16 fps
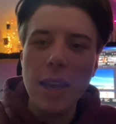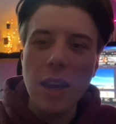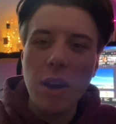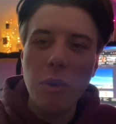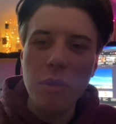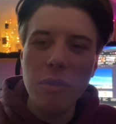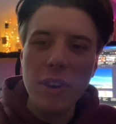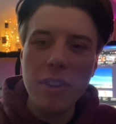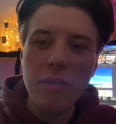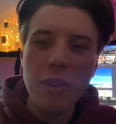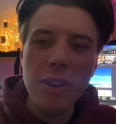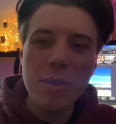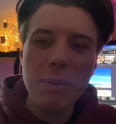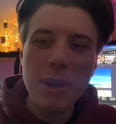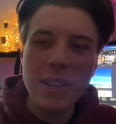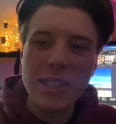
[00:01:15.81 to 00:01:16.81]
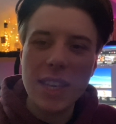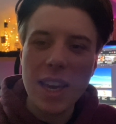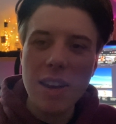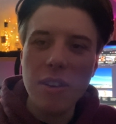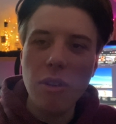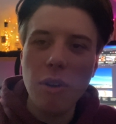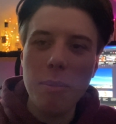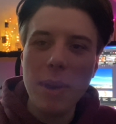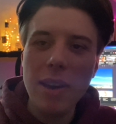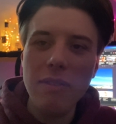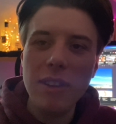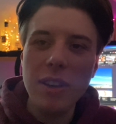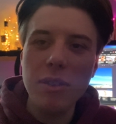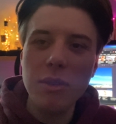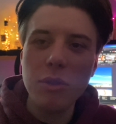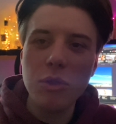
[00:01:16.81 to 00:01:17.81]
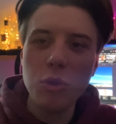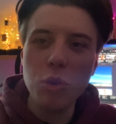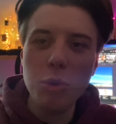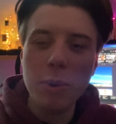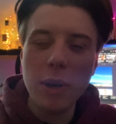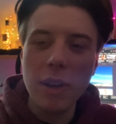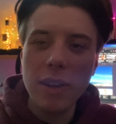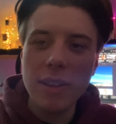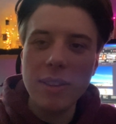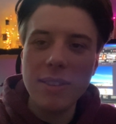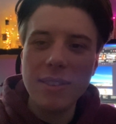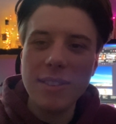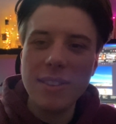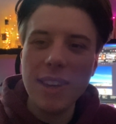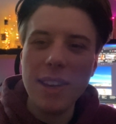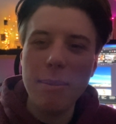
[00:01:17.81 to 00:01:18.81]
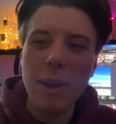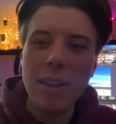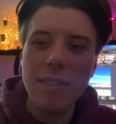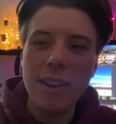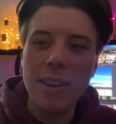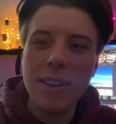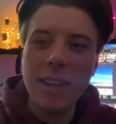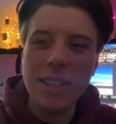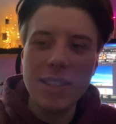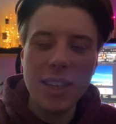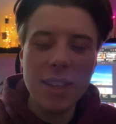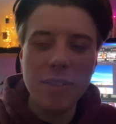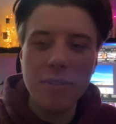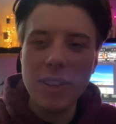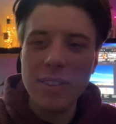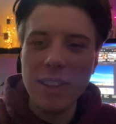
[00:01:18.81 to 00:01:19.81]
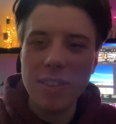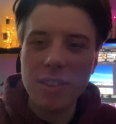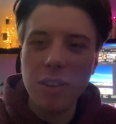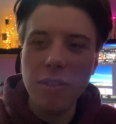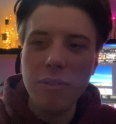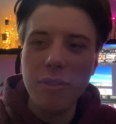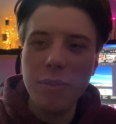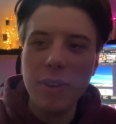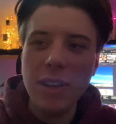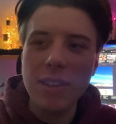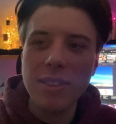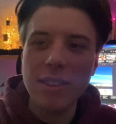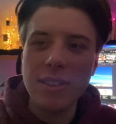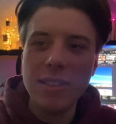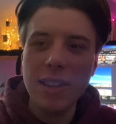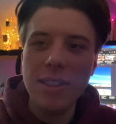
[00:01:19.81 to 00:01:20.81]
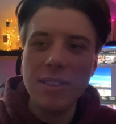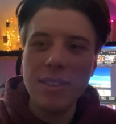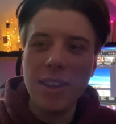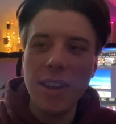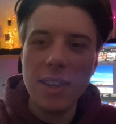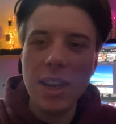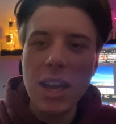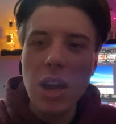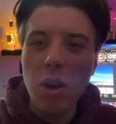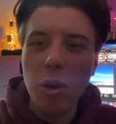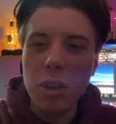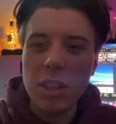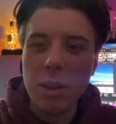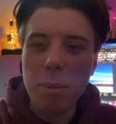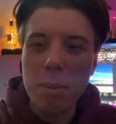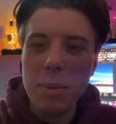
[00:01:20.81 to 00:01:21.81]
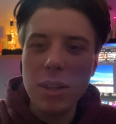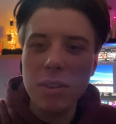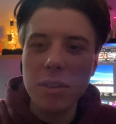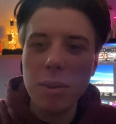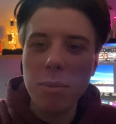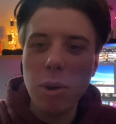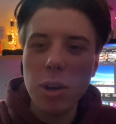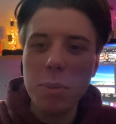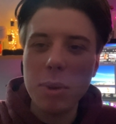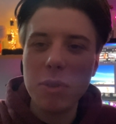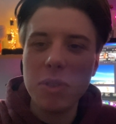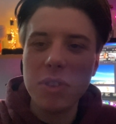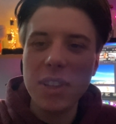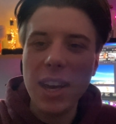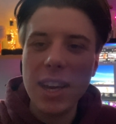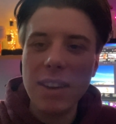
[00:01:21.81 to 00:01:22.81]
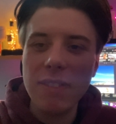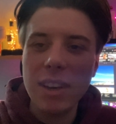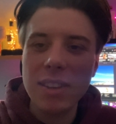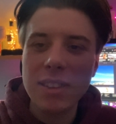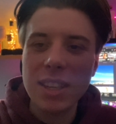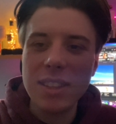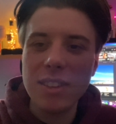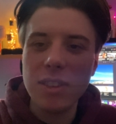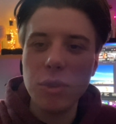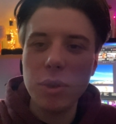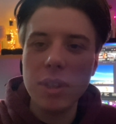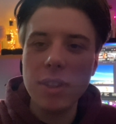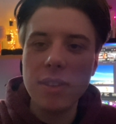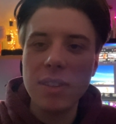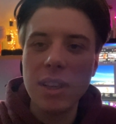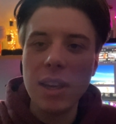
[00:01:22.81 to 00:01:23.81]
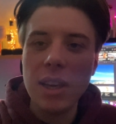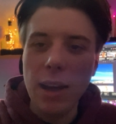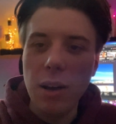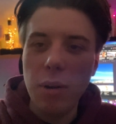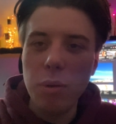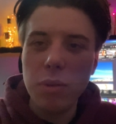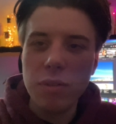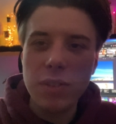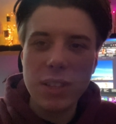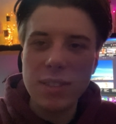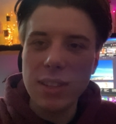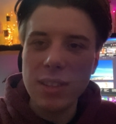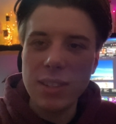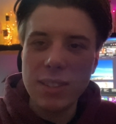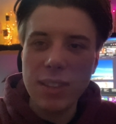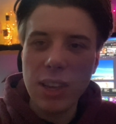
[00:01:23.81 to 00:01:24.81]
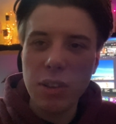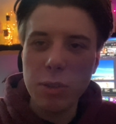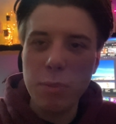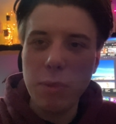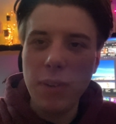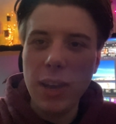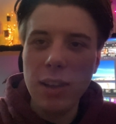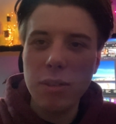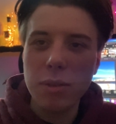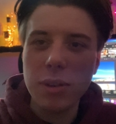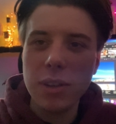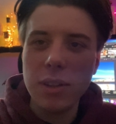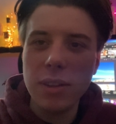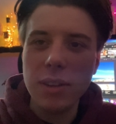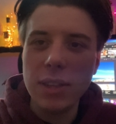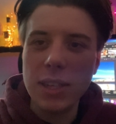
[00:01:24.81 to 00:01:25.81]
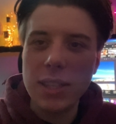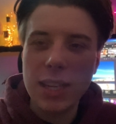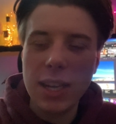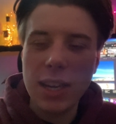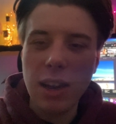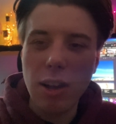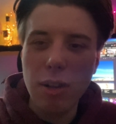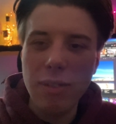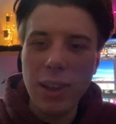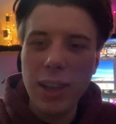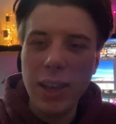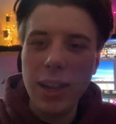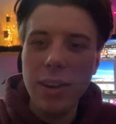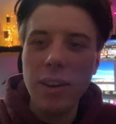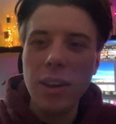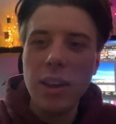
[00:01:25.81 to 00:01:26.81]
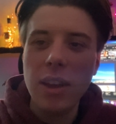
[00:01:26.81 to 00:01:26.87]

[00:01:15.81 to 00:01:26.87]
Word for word: Und wenn ihr wollt, mache ich gerne noch mehr Videos über diese Sachen im Einzelhandel. Denn ich denke, wie gesagt, es könnte für viele interessant sein, euch da mal mitzunehmen, euch mal zu zeigen, wie das Ganze so ist. Und wie gesagt, ich zeige euch Bewertungen, ich gehe darauf ein.